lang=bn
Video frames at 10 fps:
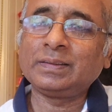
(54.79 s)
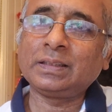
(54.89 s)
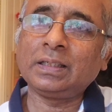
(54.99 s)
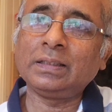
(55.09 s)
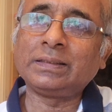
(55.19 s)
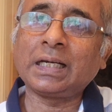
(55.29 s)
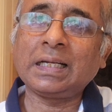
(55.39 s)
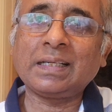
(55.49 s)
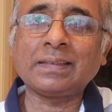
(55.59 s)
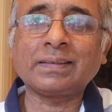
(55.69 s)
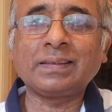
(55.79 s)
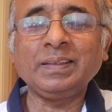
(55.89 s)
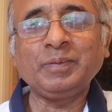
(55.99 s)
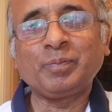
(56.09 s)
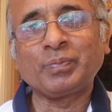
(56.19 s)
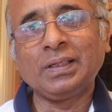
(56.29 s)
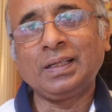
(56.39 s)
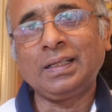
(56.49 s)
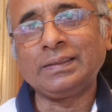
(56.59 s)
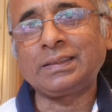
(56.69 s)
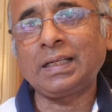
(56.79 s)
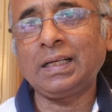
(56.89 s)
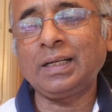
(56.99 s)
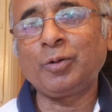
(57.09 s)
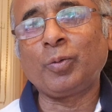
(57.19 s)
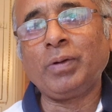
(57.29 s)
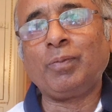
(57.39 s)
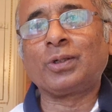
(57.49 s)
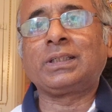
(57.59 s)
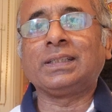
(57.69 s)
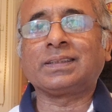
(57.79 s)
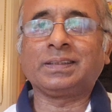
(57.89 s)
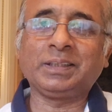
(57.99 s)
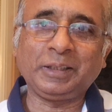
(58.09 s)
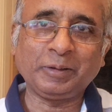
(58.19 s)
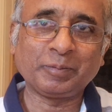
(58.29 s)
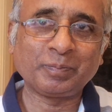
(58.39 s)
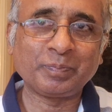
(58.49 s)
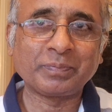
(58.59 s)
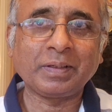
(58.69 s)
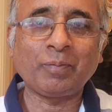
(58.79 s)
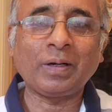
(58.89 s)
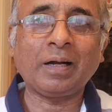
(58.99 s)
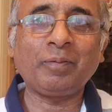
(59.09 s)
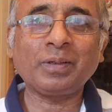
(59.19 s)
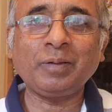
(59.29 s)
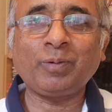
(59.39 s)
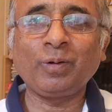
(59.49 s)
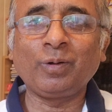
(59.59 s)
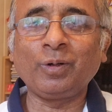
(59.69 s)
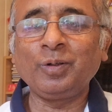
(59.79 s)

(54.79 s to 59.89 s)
যে জেলার আছে জেলারের রুমেই বসে আছে সে এবং আমাকে বলল